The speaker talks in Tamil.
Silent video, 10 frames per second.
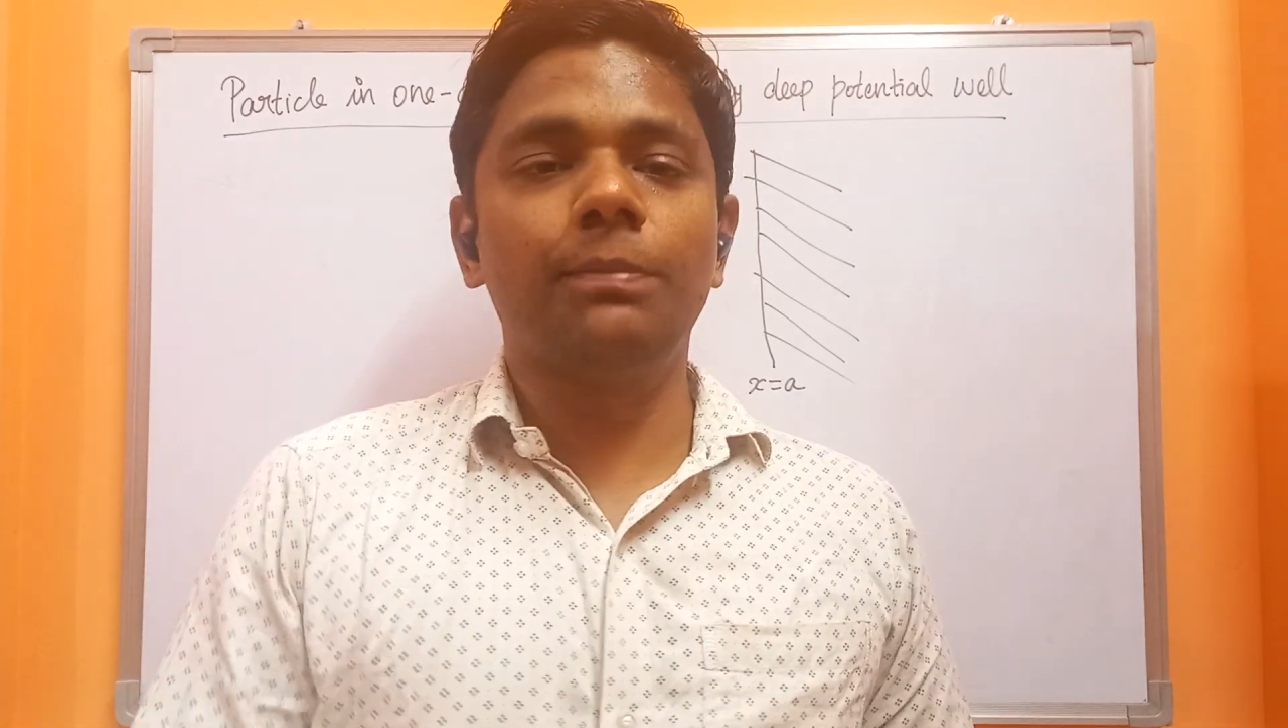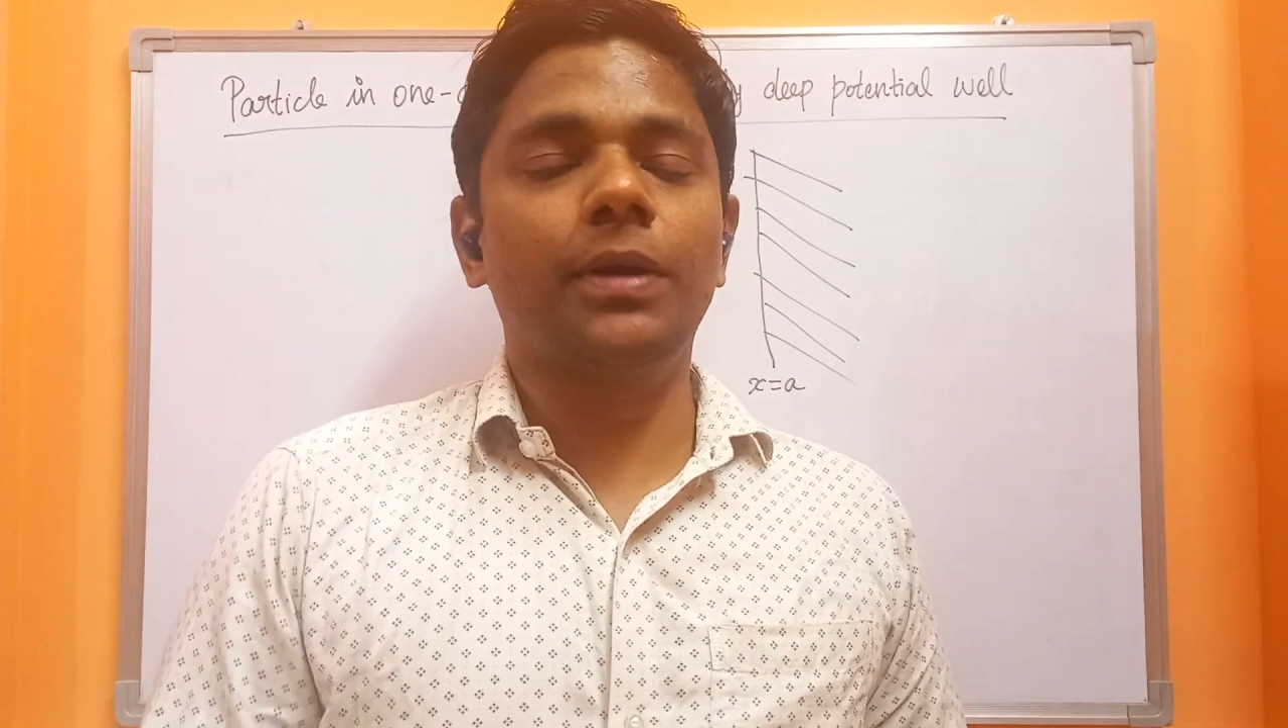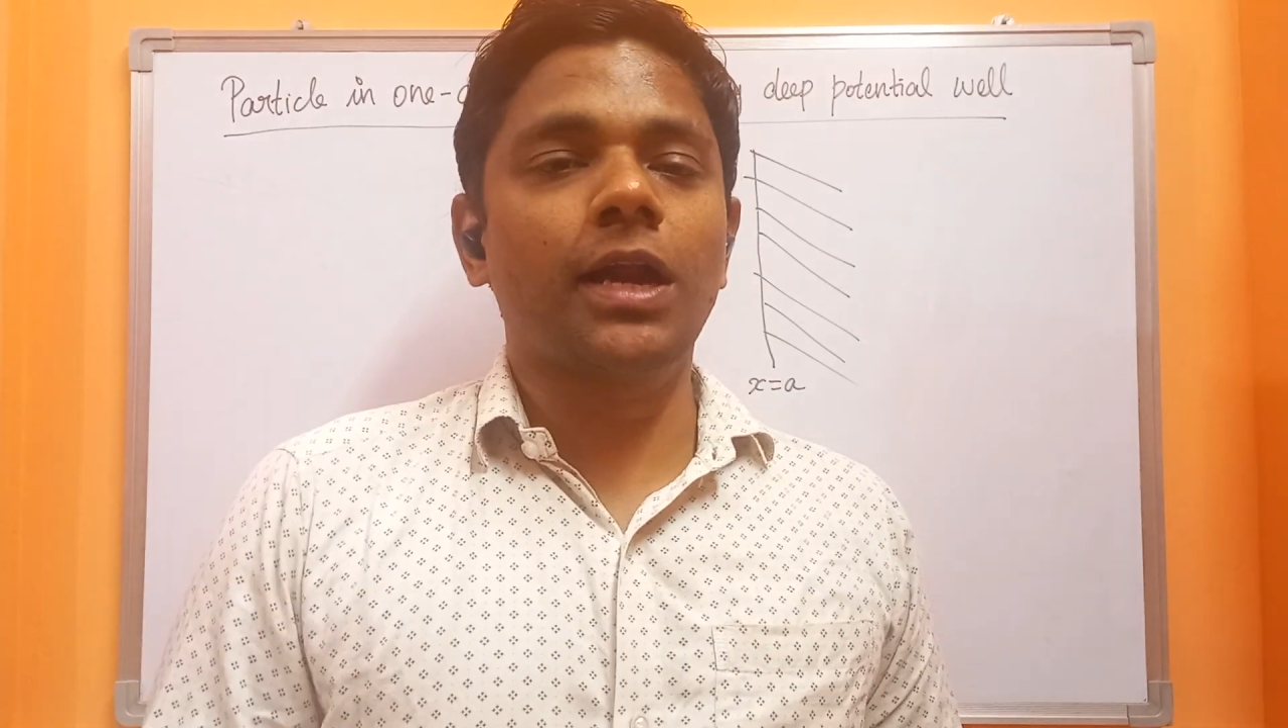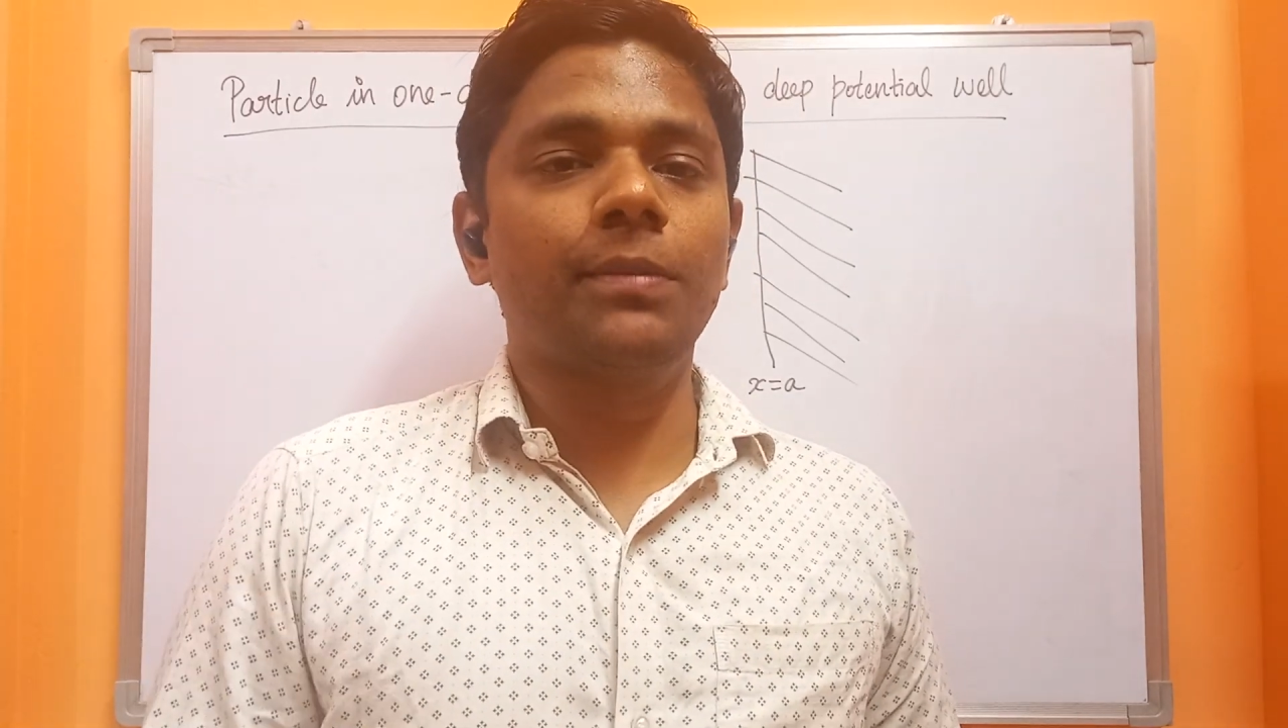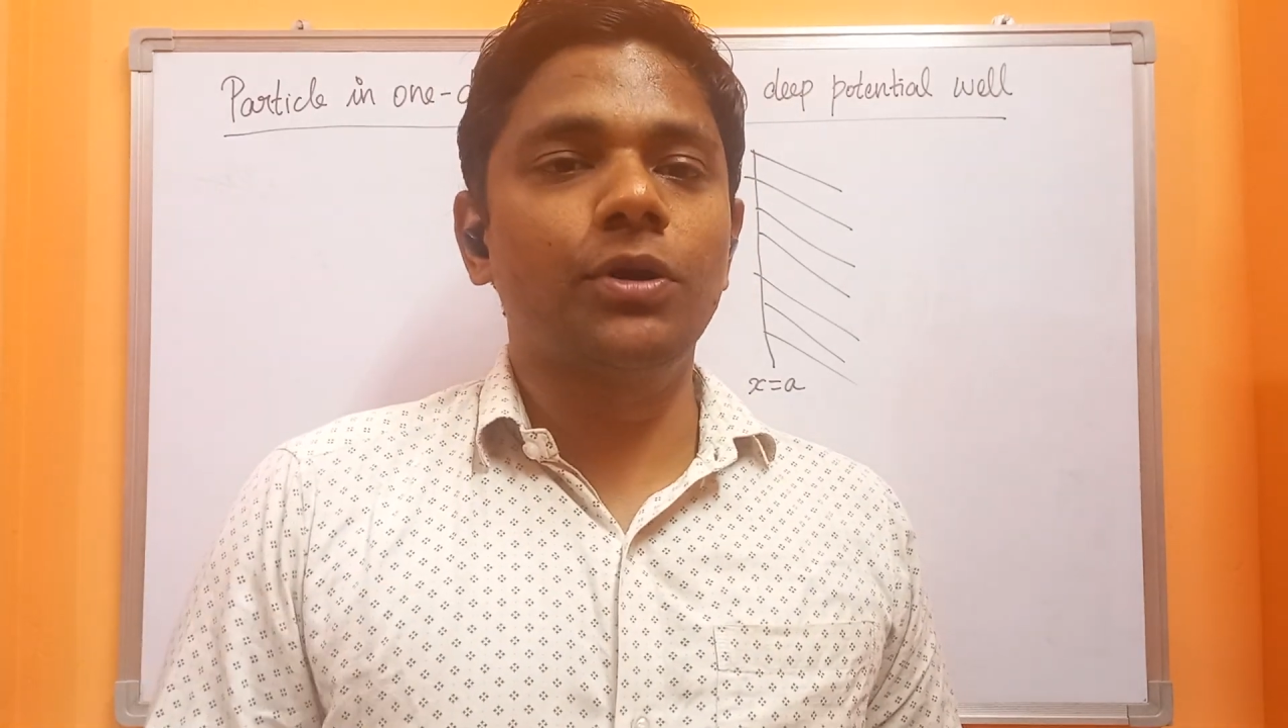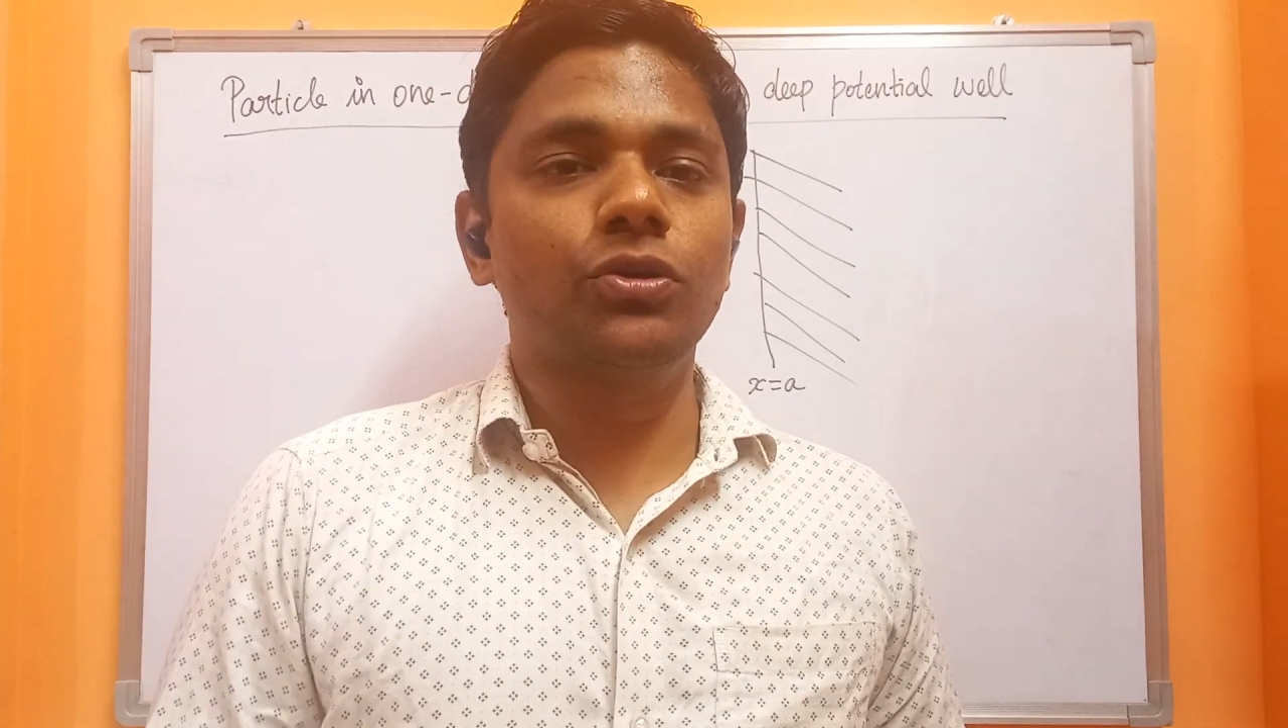ஹெல்ப் பண்ணா